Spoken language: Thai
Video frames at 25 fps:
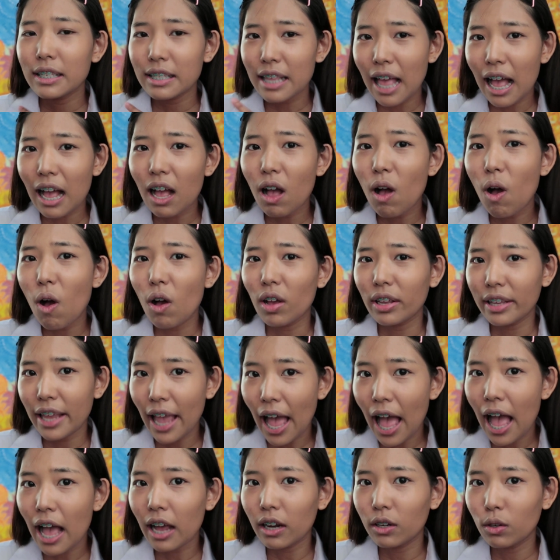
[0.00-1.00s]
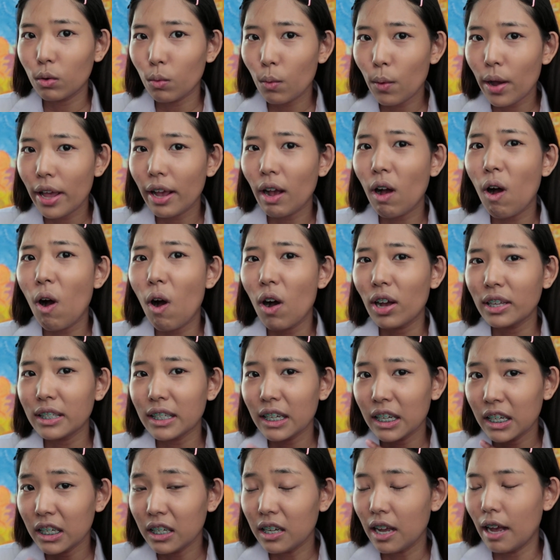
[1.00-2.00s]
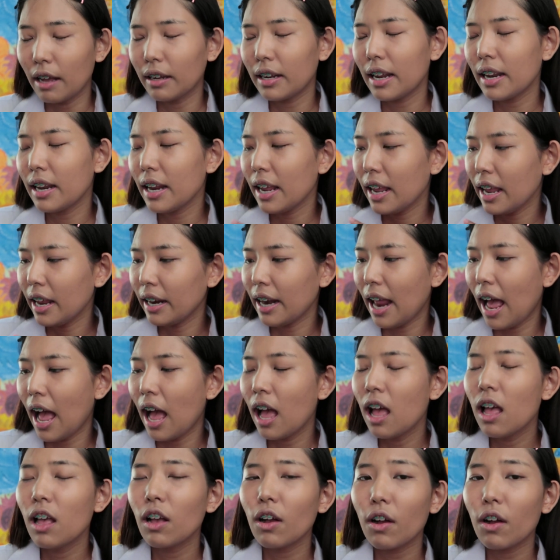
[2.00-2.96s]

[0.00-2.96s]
ซักออกยากด้วยคอก็จะเหลืองนั่นเองนะ